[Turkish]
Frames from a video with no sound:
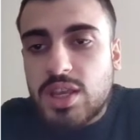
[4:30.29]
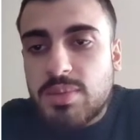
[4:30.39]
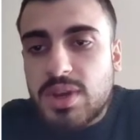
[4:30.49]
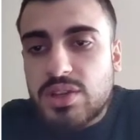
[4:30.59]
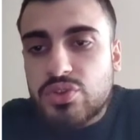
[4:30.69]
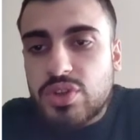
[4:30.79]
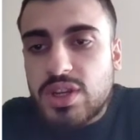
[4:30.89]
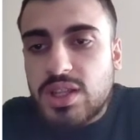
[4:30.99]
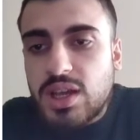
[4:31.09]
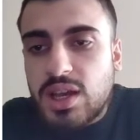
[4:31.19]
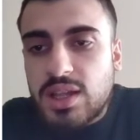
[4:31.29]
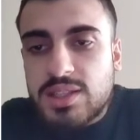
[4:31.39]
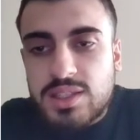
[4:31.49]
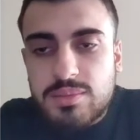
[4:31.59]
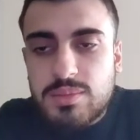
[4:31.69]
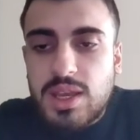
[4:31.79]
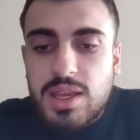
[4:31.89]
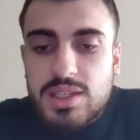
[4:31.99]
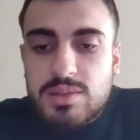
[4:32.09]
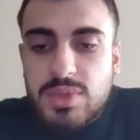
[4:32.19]
E ben şuraya da a diyeyim.
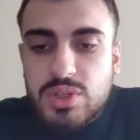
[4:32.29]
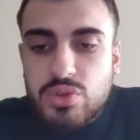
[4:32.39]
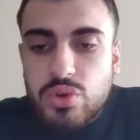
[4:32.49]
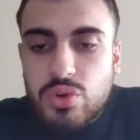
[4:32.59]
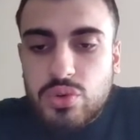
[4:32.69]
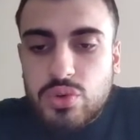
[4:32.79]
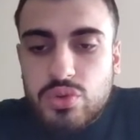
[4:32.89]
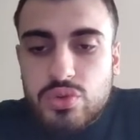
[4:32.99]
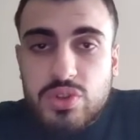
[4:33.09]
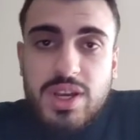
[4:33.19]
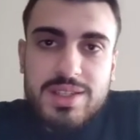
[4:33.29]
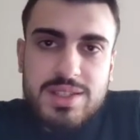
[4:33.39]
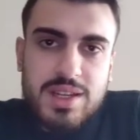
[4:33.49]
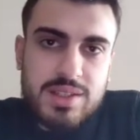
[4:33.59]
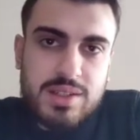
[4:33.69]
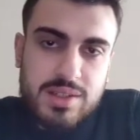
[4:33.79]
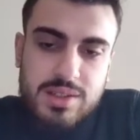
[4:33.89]
Şimdi bak kök 19'un karesi artık